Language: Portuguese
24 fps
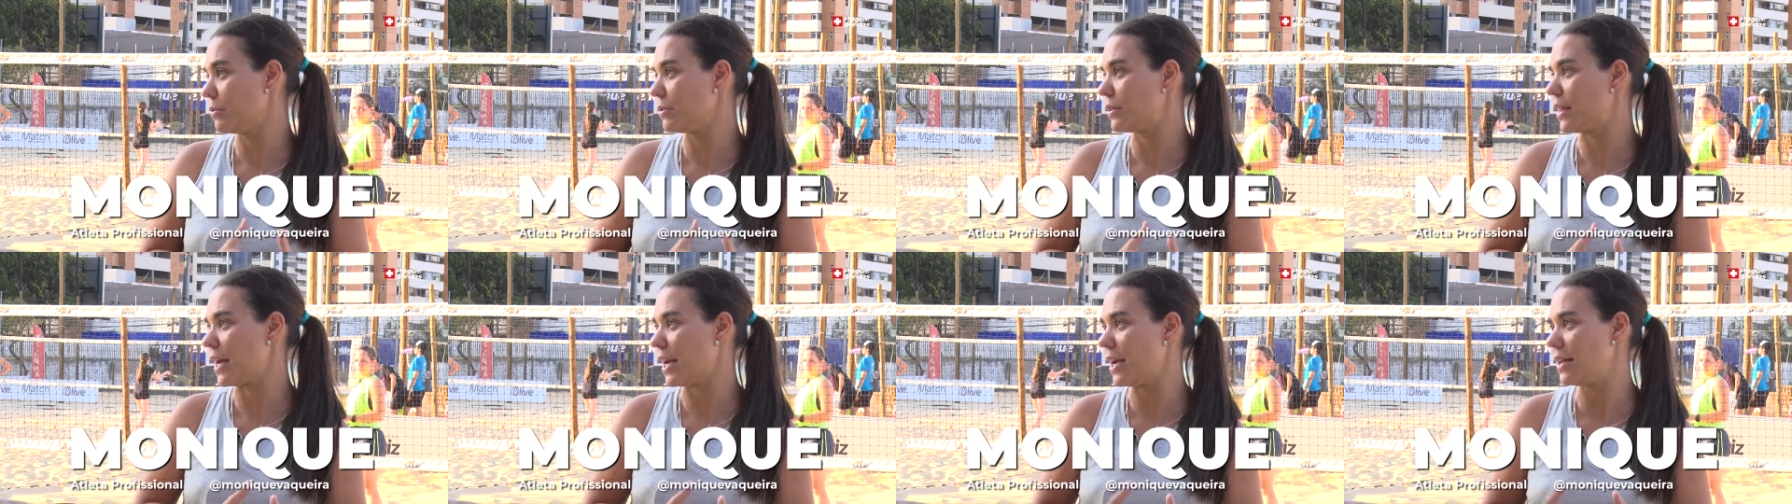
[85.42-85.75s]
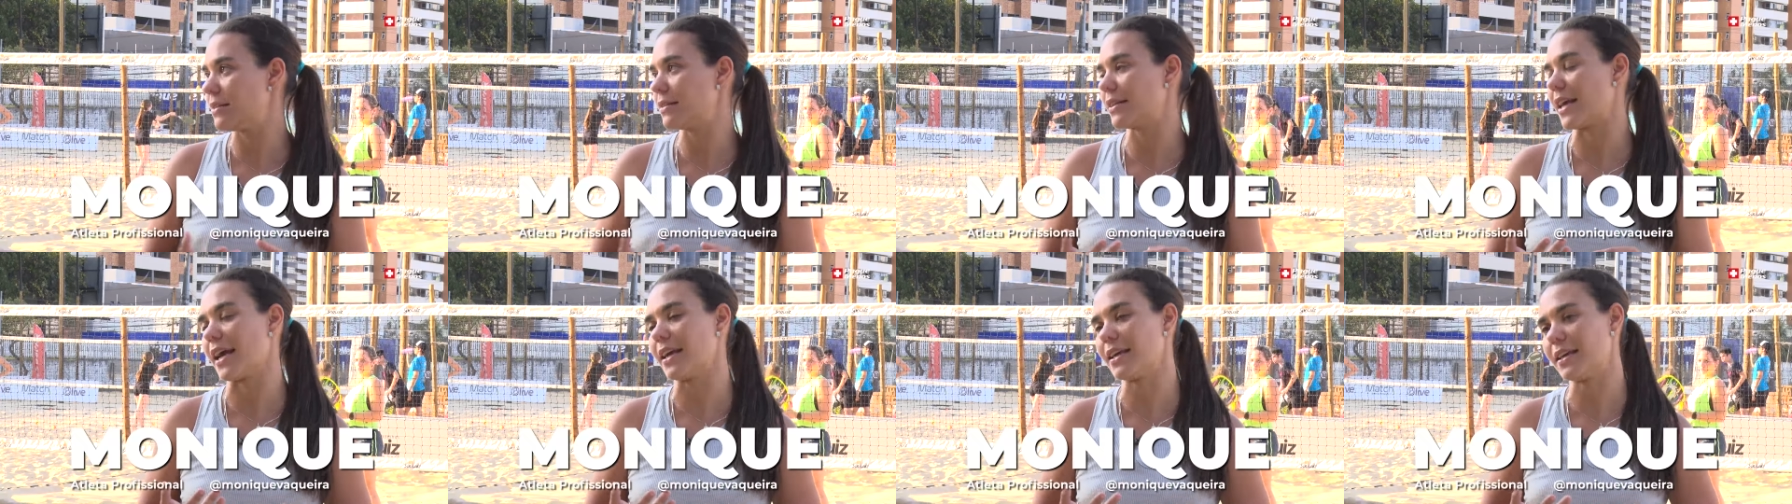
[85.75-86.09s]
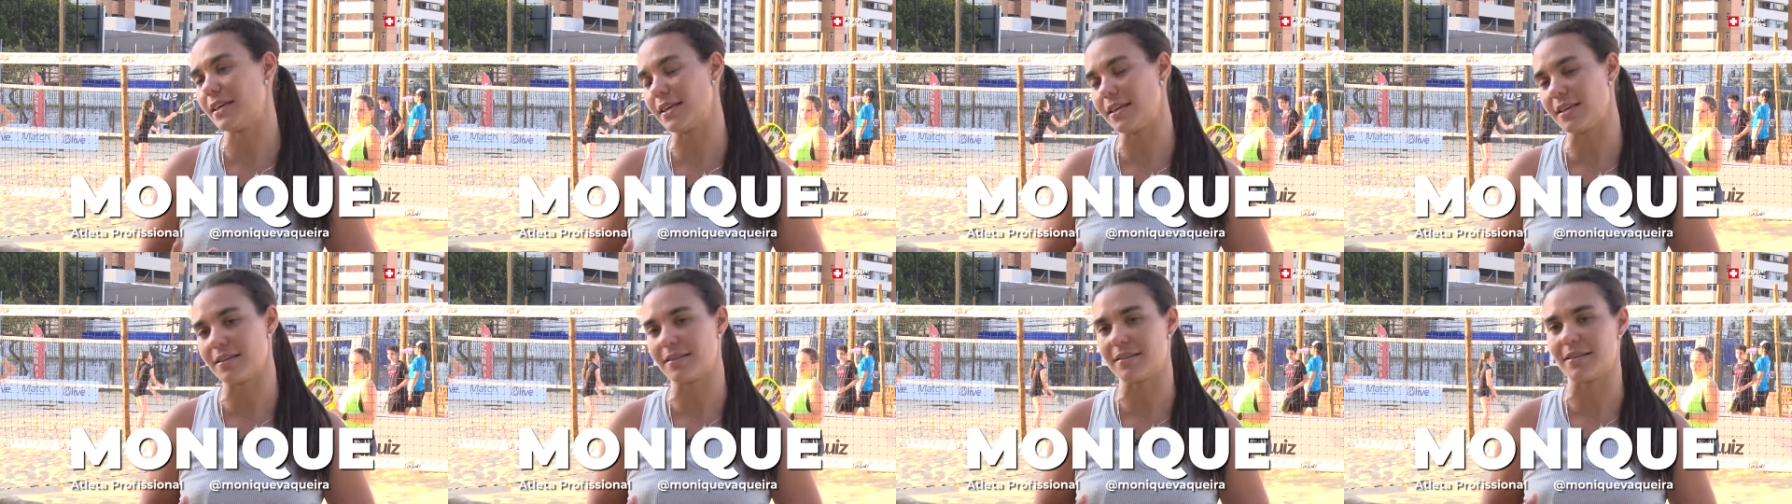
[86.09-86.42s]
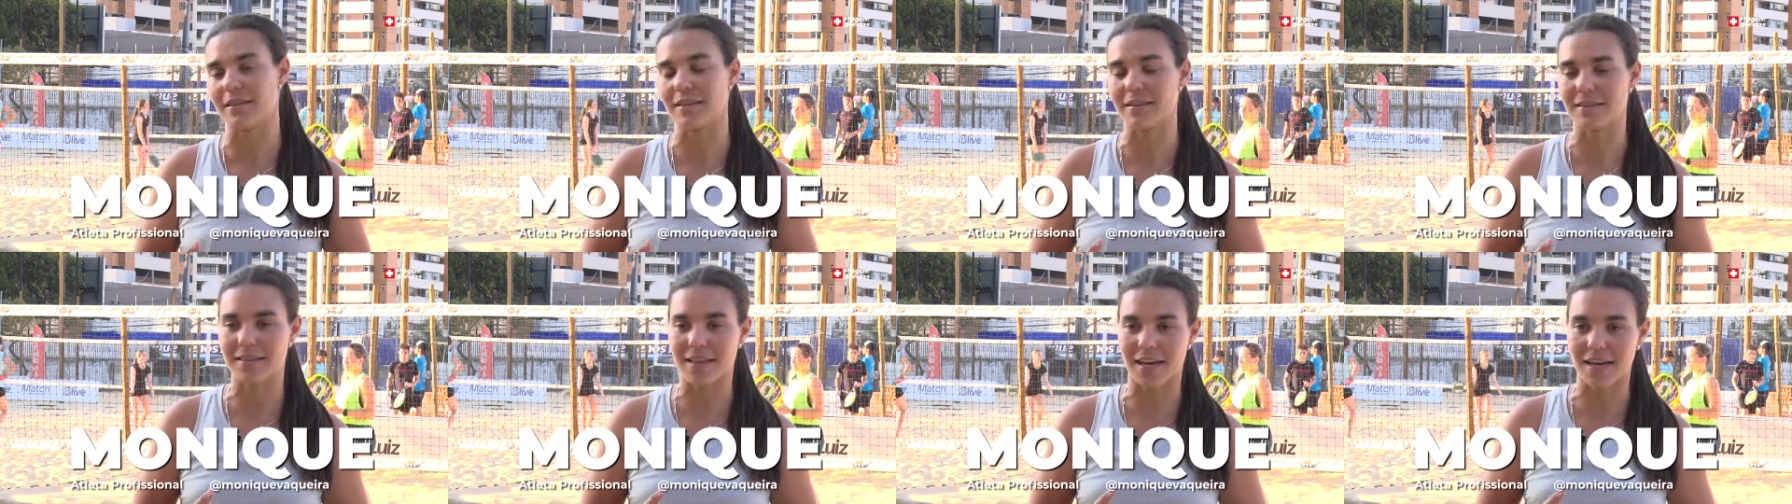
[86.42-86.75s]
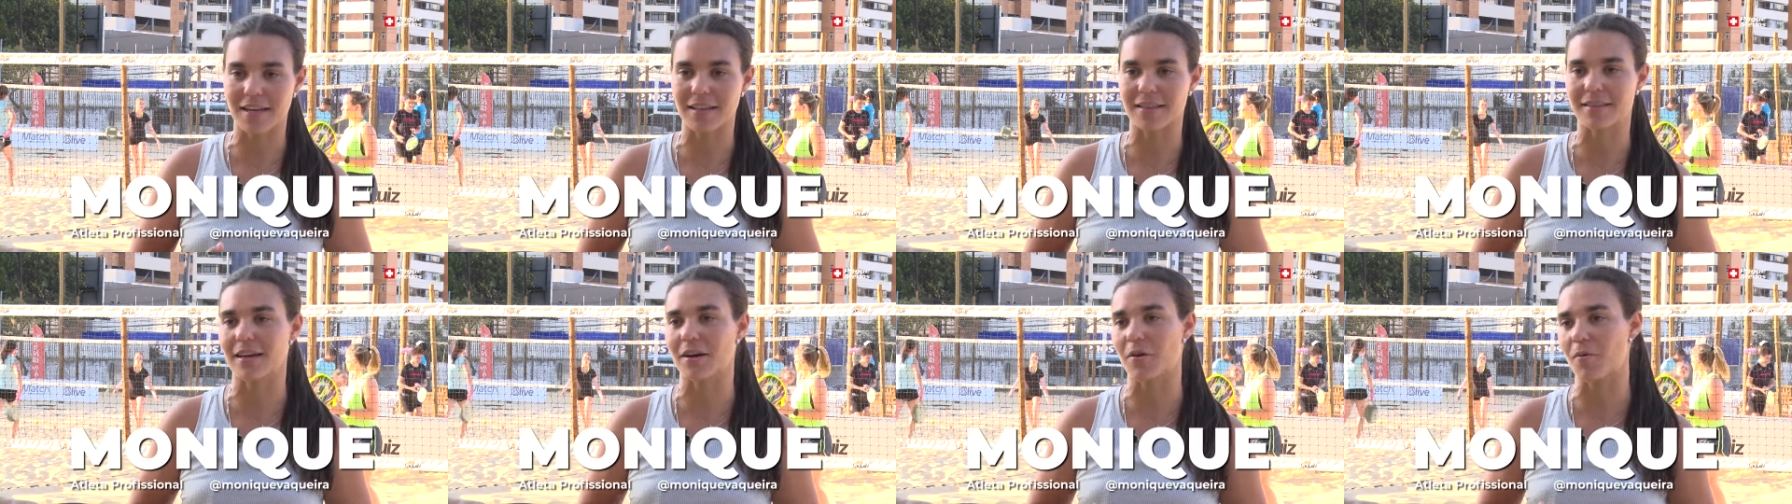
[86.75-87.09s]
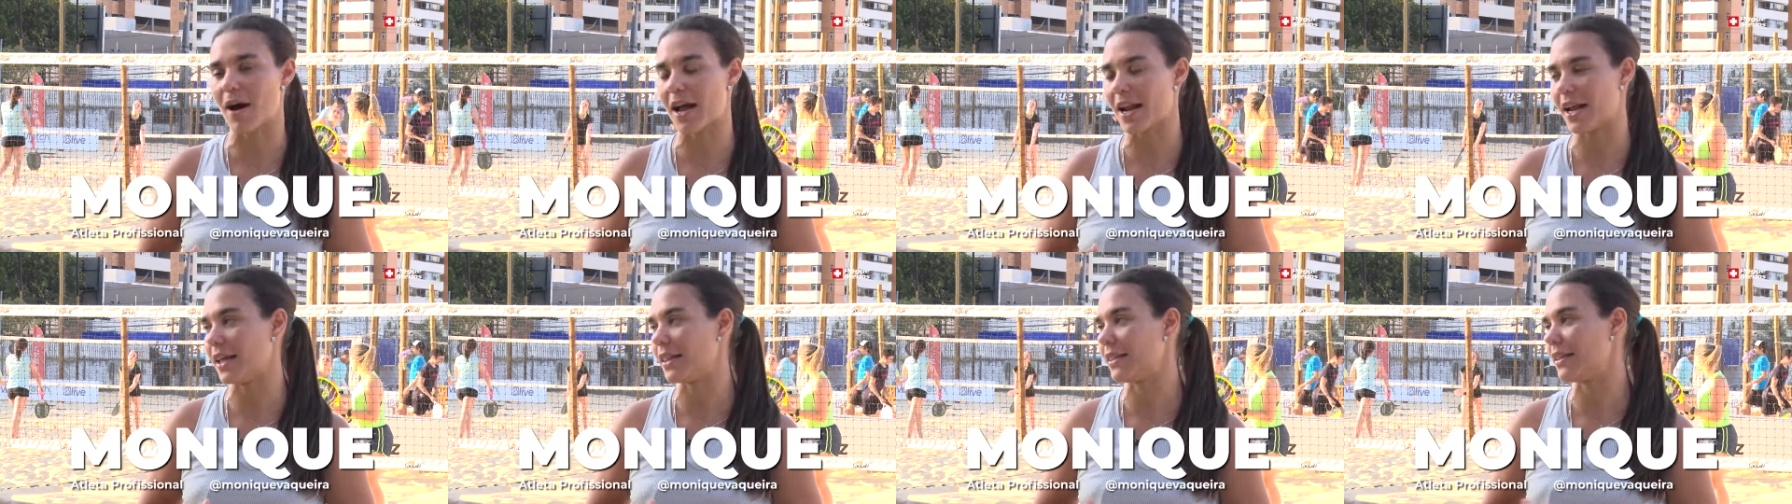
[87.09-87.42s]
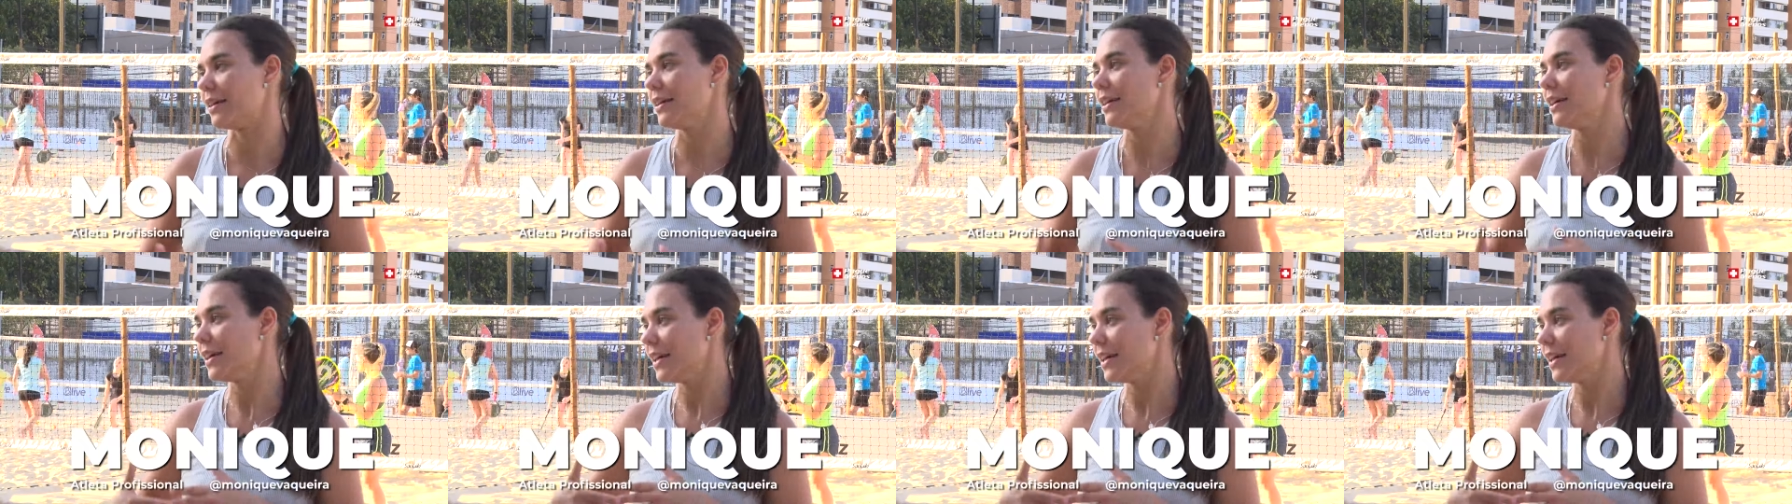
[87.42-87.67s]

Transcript: do tênis, que é 15, 30, 40.